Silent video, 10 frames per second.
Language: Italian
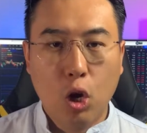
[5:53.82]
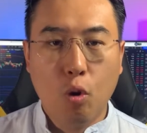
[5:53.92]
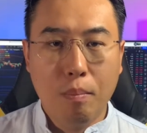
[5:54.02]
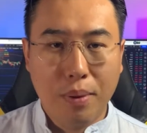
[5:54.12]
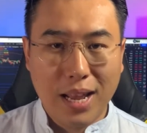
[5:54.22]

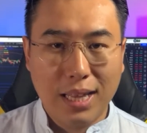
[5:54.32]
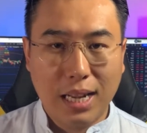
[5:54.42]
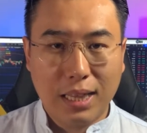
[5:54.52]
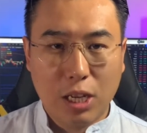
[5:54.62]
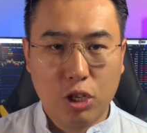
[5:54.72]
Comprende
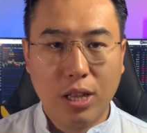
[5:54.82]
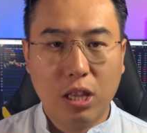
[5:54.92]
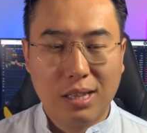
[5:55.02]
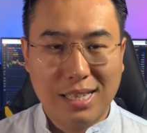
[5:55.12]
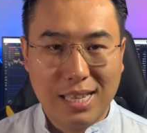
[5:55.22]
le 300
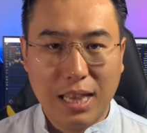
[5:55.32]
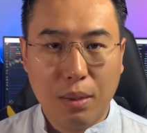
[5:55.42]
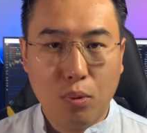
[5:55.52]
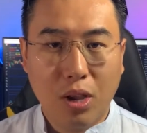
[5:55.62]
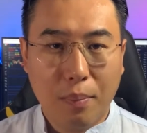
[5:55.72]
aziende
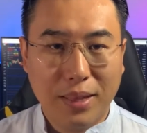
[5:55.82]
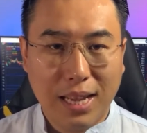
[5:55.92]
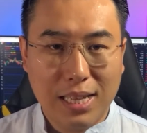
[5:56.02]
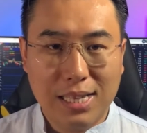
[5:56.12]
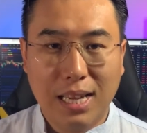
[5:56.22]
più
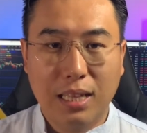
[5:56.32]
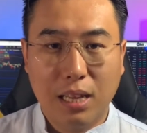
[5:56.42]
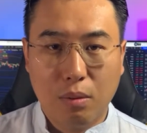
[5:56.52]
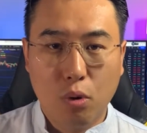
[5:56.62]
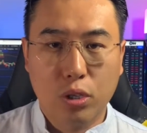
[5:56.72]
capitalizzate
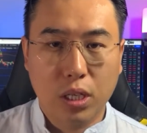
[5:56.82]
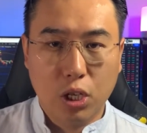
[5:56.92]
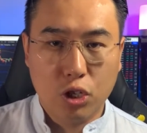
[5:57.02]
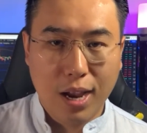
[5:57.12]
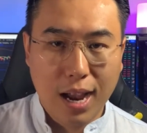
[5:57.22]
della borsa di
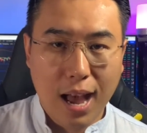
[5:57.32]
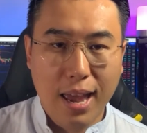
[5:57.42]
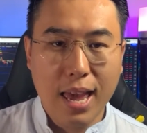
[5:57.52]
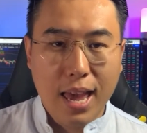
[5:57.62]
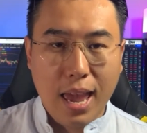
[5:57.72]

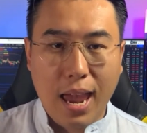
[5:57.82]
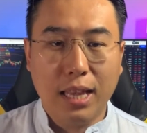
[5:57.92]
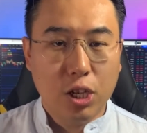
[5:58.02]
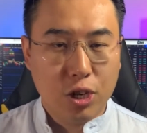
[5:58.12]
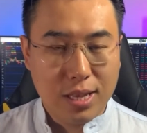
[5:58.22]
Shanghai e
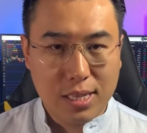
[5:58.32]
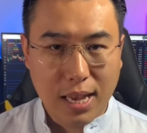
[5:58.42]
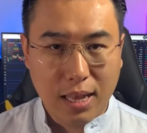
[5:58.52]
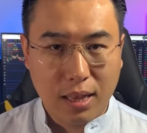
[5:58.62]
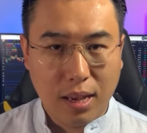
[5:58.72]
di
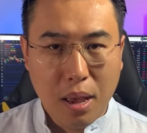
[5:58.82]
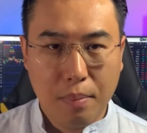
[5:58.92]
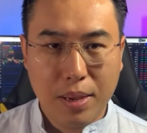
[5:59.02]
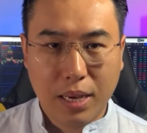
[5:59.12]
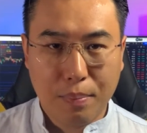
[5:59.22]
Shenzhen.
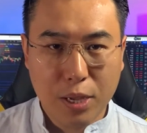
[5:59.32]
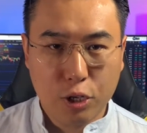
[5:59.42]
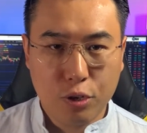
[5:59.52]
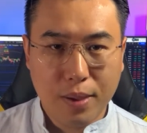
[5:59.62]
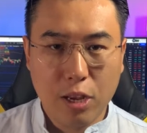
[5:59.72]
Per
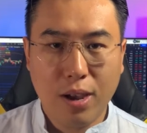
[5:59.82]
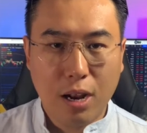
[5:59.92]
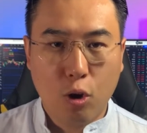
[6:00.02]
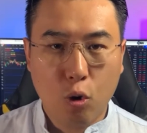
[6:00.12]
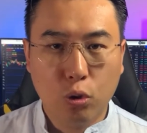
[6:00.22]
capirci meglio è
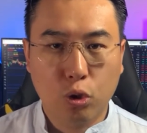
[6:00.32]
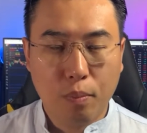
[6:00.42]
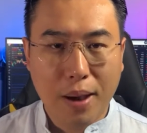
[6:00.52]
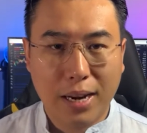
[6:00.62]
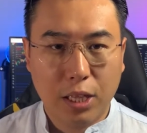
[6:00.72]
la
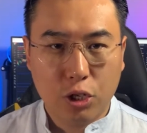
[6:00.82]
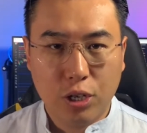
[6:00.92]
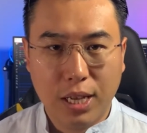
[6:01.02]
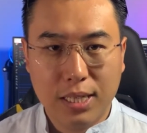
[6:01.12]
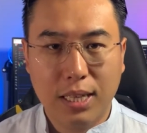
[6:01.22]
controparte
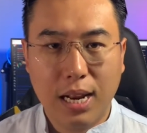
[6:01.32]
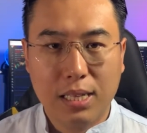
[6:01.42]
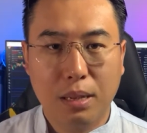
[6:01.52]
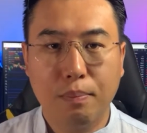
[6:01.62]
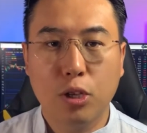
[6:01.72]
cinese
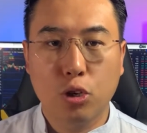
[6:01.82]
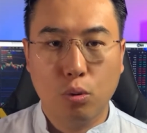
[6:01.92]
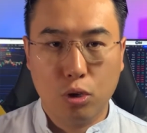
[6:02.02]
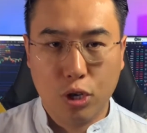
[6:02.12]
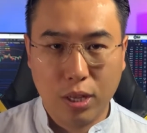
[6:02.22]
dell'SP
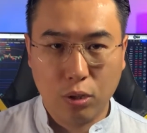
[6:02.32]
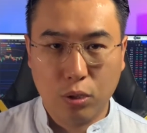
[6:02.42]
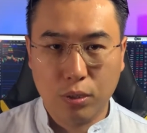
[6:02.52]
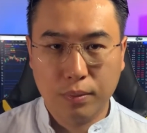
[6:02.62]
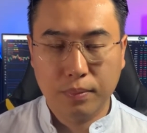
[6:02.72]

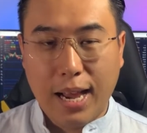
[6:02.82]
500.